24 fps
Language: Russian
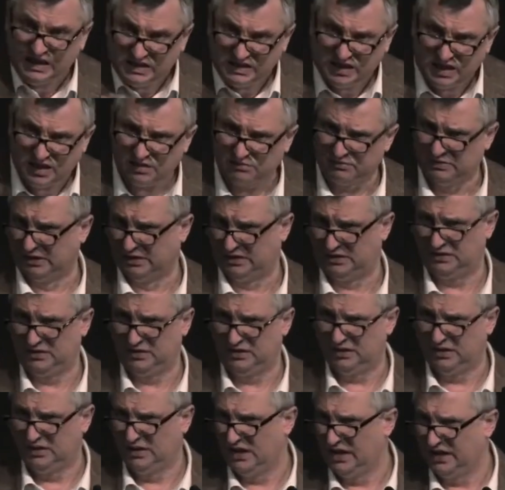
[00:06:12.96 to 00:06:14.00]
три темы,
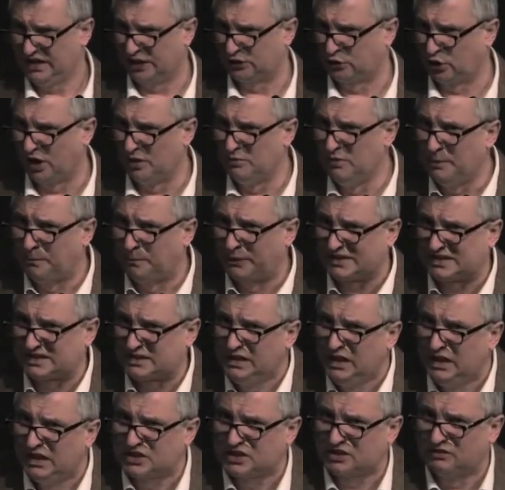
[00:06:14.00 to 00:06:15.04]
которые мы
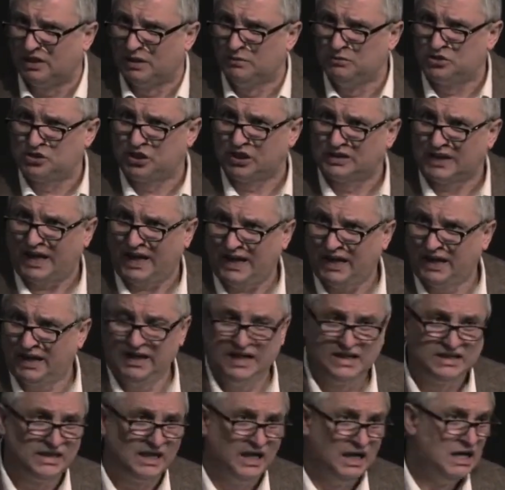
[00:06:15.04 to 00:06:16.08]
прослеживаем, читая
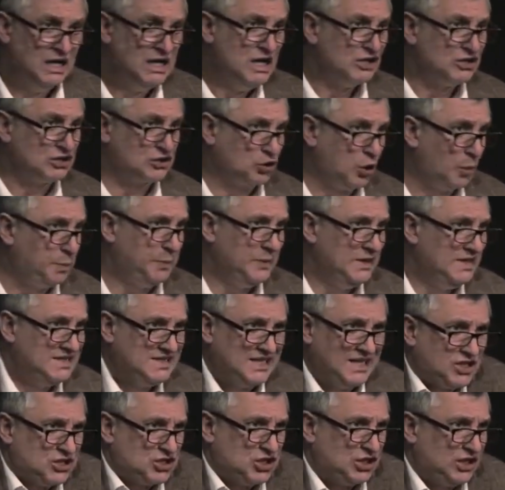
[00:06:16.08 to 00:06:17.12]
эти
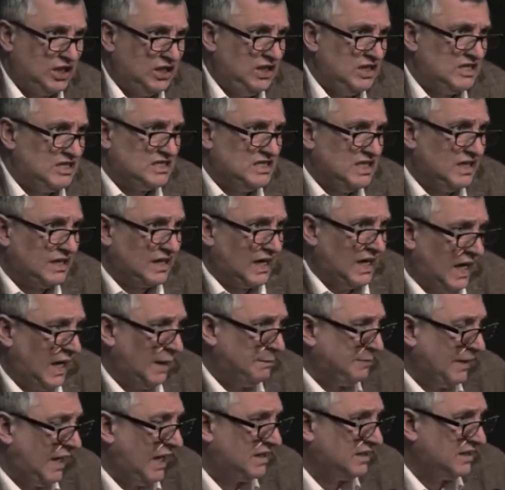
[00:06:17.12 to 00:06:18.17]
154
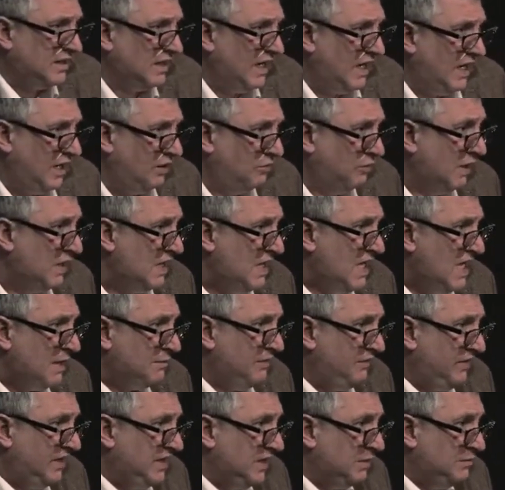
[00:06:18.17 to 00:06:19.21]
стиха, 5 глав.
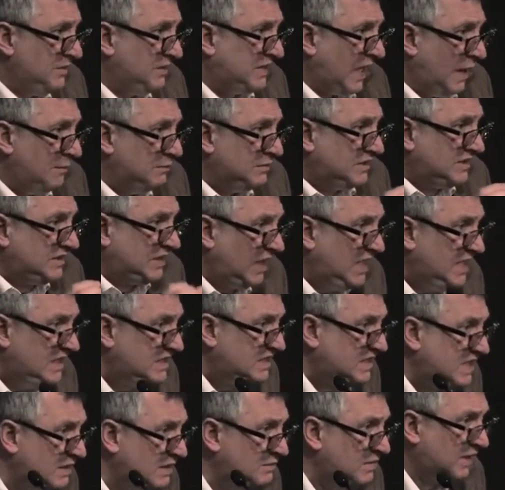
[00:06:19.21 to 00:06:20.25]
Мы видим там три
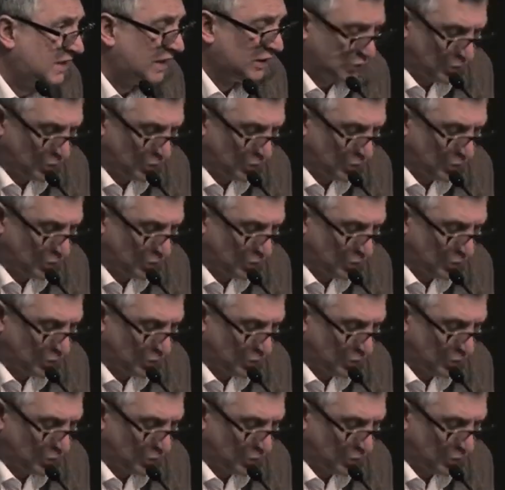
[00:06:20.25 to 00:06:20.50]
темы,